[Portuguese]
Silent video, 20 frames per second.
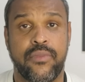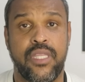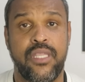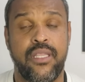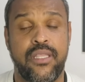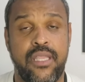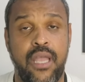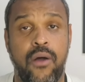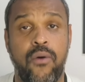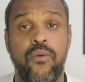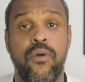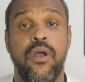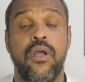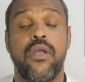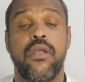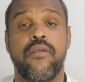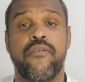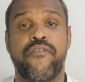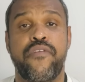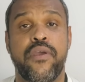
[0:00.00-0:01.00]
Então
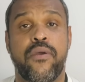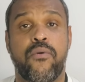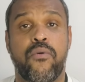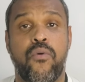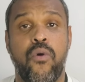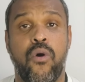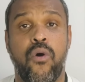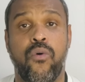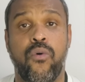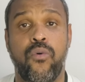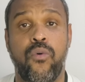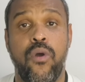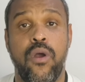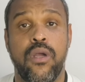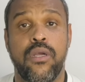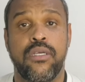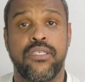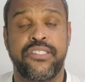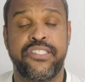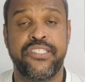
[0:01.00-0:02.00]
ficou
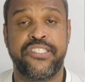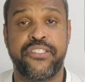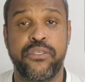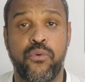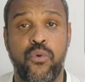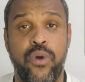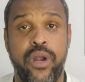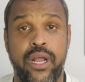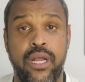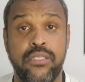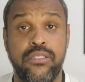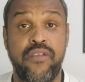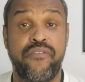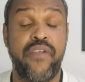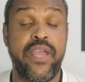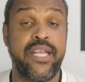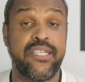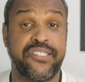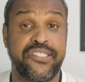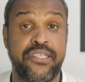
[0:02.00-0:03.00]
se segurando e
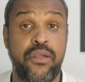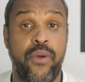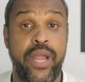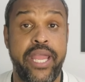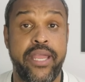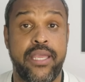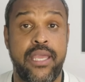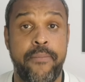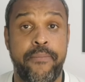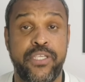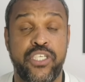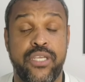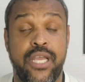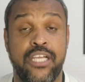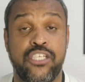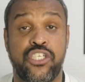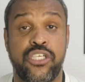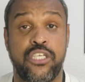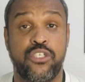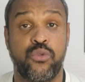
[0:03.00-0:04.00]
venceu a equipe de
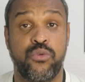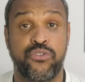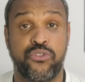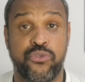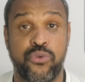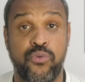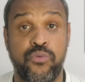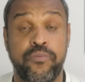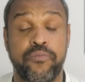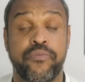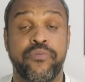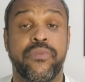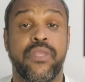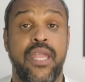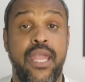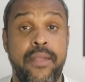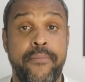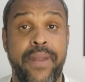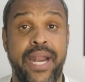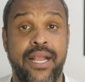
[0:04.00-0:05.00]
Caxias do Sul
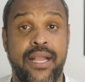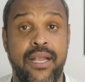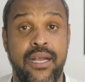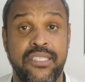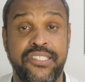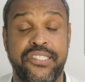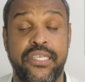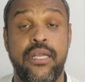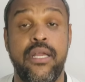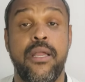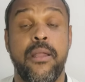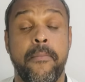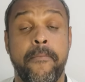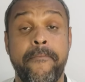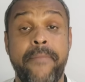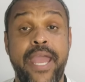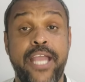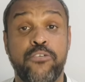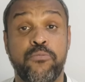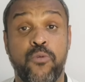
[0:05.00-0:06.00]
em Bragança,
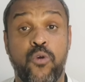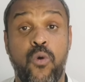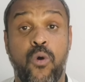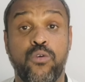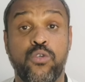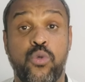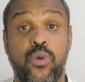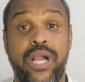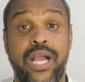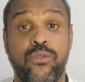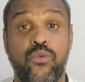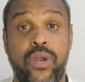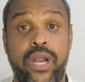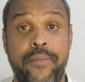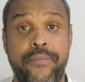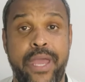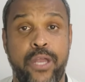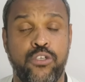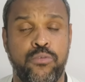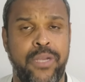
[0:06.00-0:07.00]
mesmo com um jogador
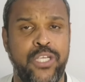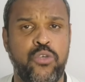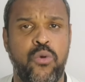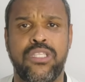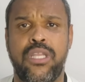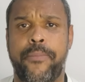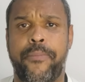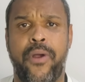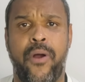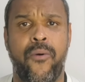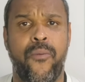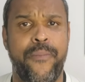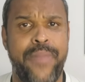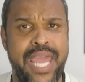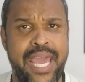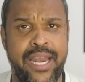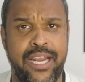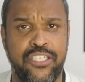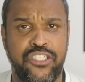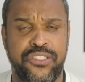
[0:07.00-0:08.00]
a menos. Mas contra
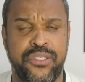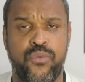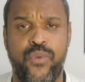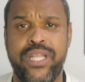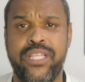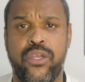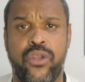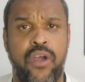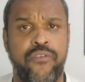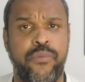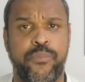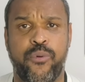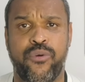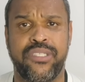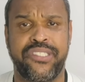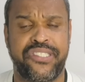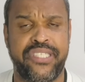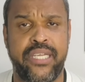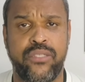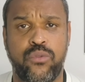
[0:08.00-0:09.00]
Palmeiras,
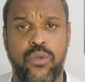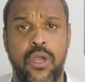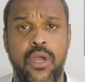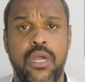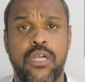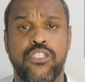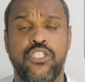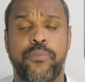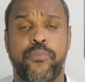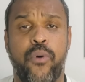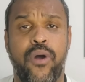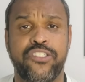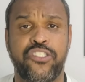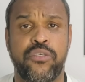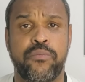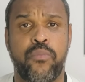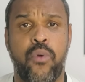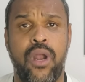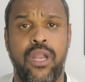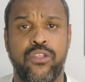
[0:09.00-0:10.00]
59% de posse
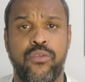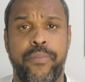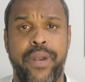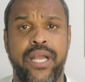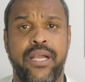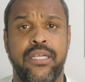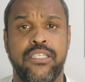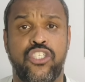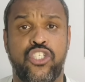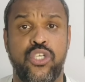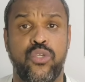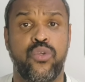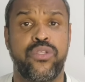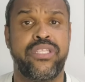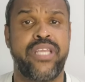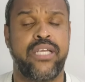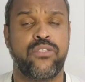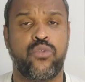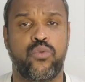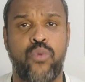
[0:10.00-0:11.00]
de bola do Bragantino
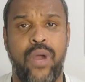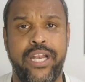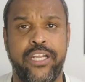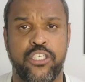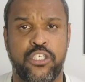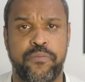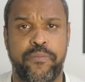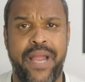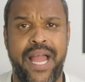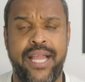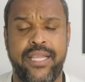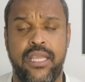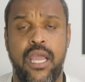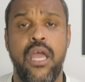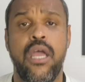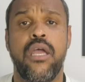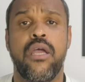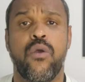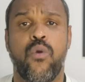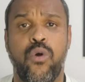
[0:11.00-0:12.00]
dentro do Allianz Parque.
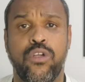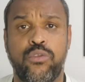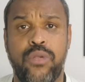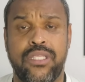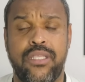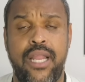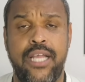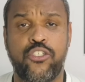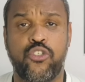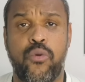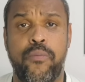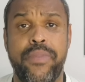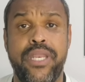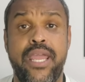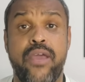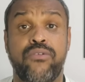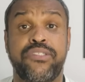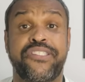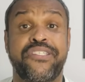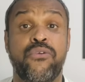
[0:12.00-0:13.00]
Contra o Atlético
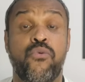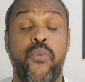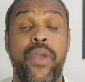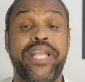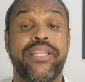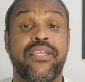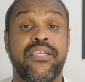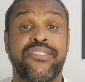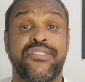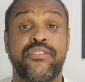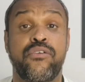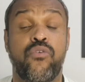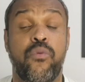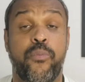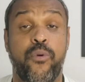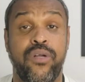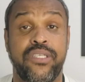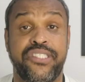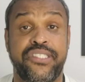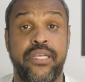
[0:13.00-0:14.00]
Mineiro,
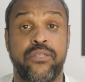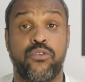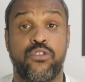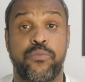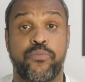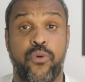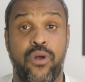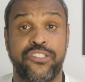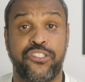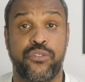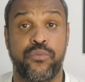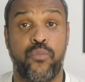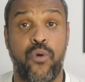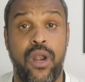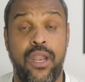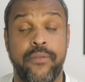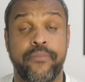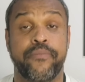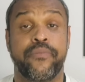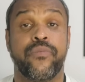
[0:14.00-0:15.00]
55% de posse de
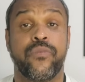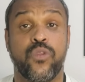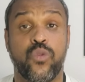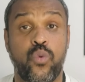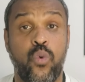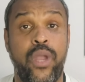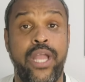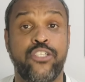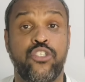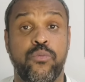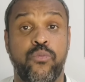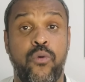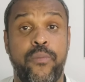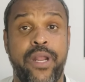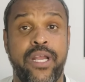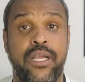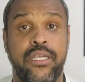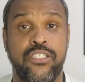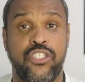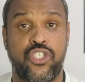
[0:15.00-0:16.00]
bola do Red Bull
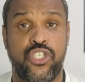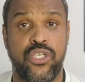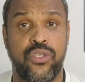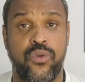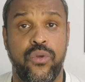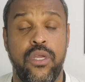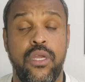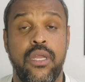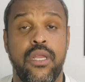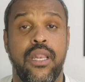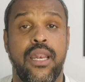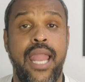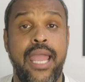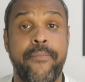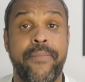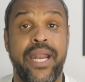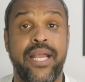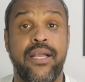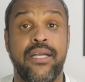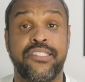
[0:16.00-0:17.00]
Bragantino, lá
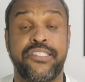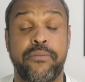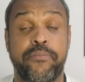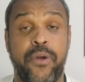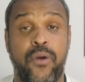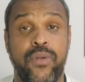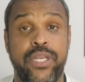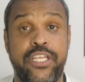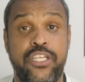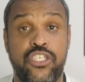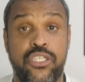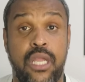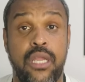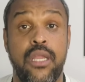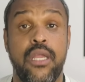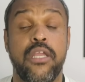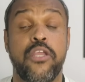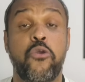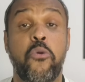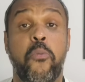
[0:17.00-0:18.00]
em Bragança Paulista.
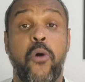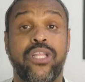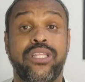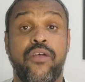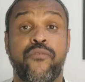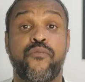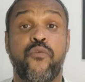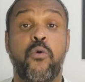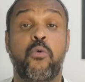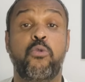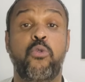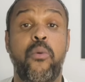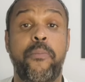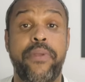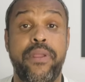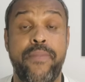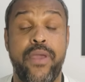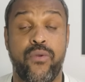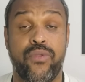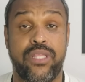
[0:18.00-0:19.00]
E o Botafogo, no
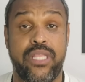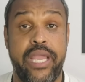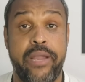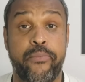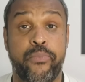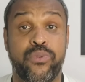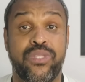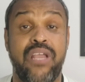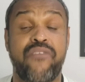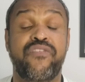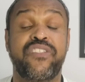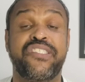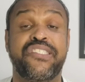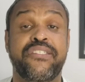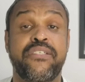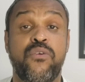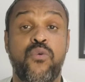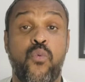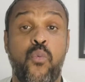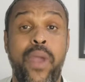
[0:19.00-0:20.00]
primeiro tempo, teve
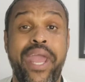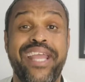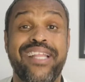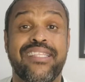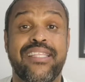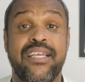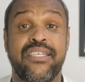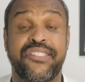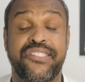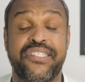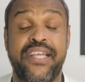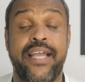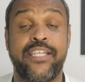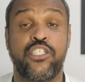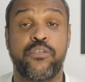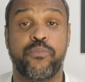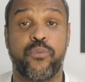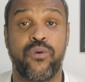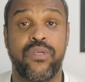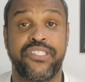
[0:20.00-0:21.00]

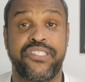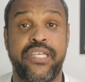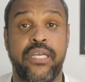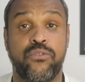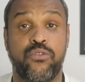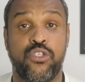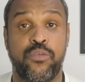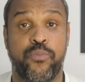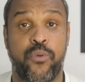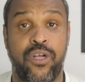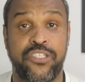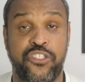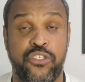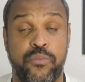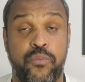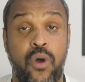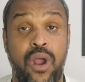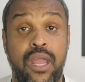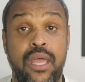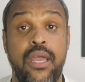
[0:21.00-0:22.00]
57% de posse
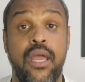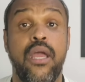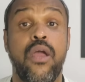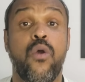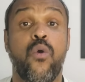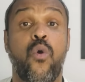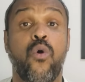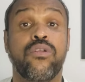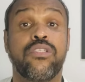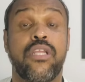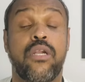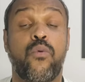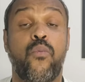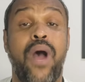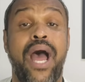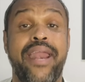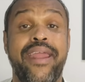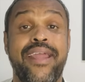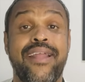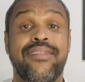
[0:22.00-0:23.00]
de bola contra
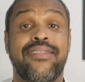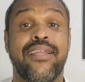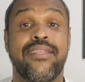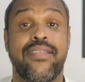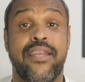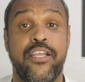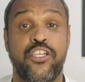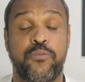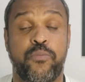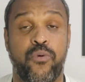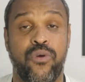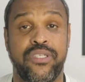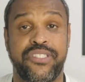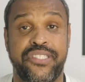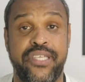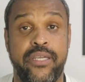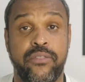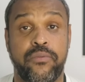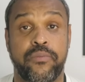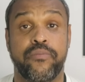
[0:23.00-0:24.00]

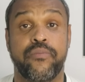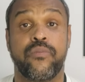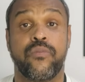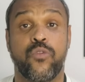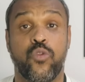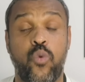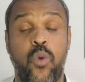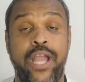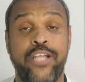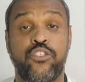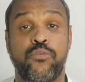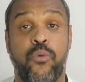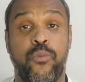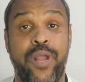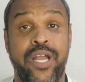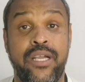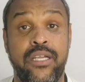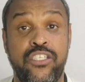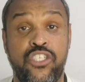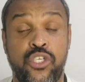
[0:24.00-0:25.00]
43% do Red Bull
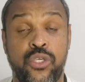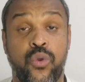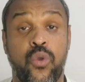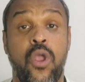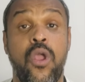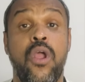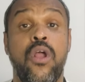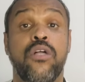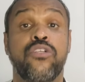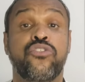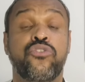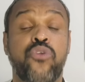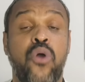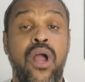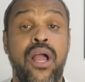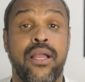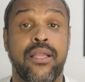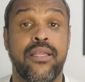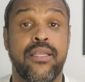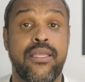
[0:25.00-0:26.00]
Bragantino.
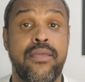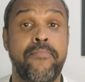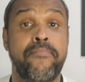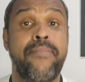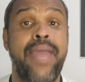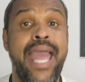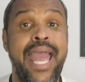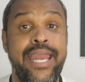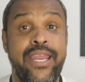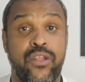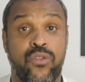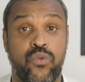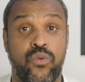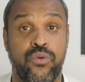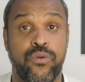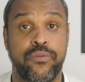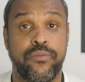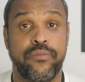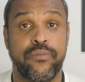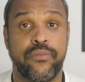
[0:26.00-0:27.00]
Só que
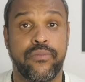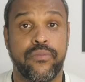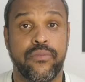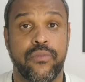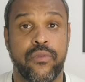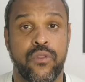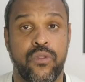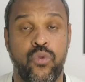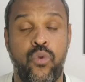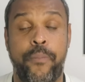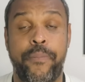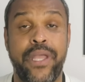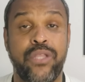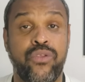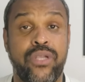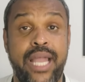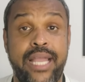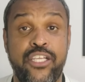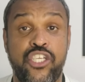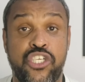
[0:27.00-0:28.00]
mérito do
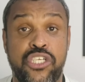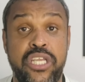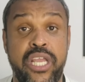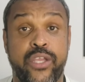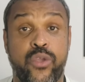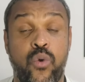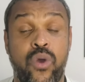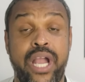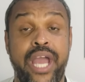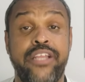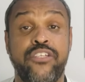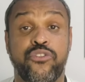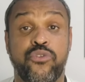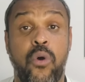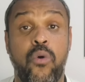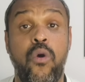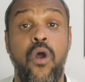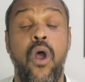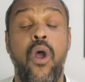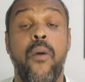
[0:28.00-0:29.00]
Pedro Caixinha, que
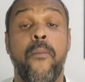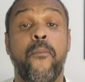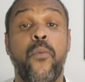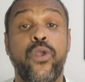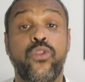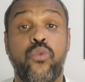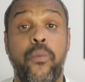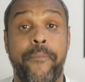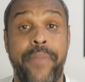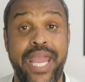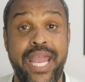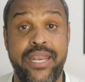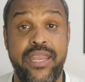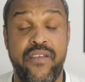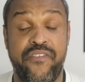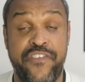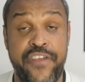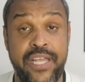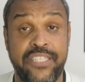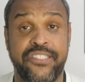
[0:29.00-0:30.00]
organizou muito bem a
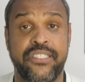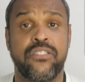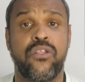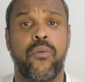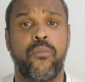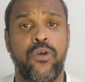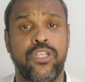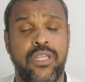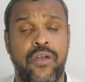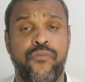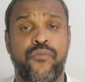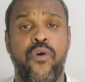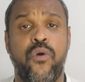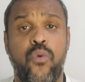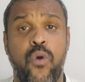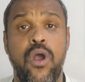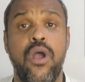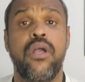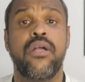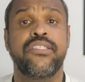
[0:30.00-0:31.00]
defesa. Então, o
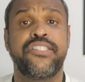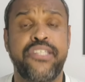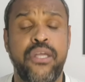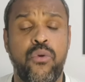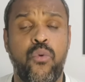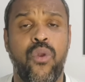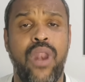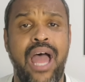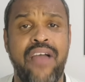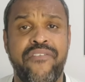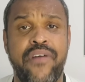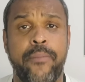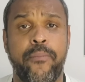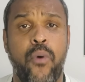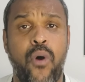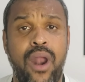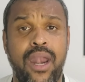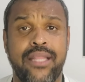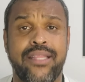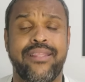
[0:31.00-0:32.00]
Botafogo circulava a
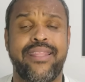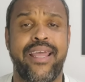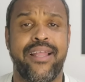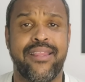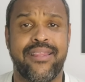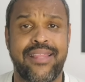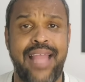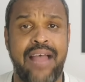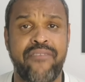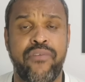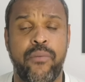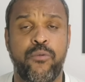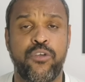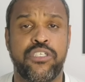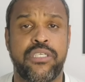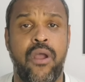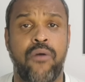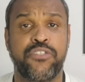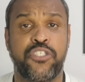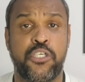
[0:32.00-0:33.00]
bola, tentava
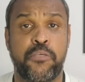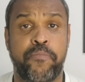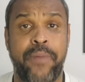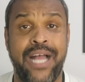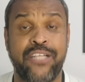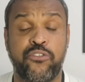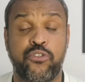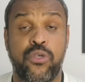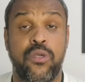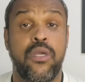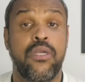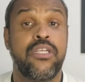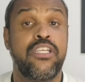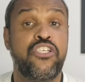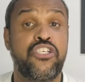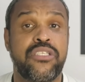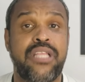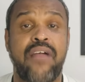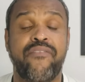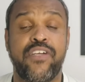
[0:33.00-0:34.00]
buscar os espaços,
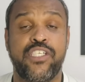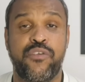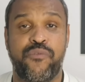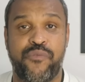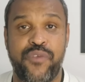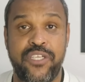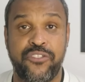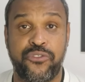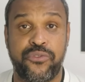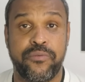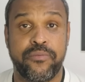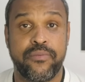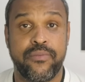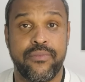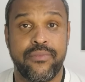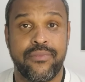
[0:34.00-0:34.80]
estava difícil.